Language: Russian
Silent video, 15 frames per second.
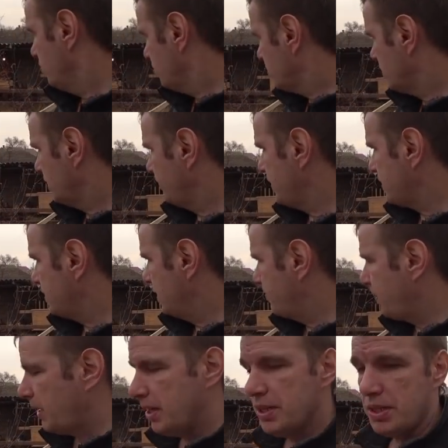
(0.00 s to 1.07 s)
Ну, соответственно,
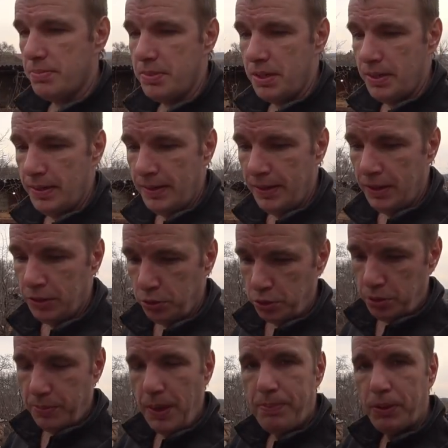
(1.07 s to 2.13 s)
покажем. То
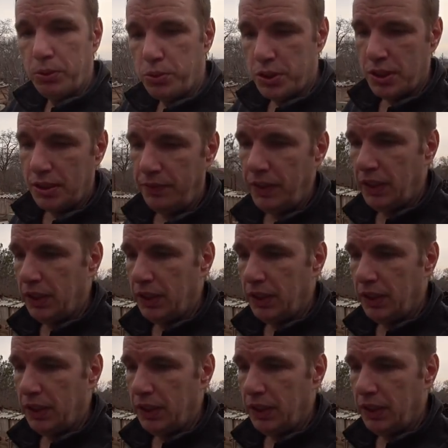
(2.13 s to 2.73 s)
есть у меня получится две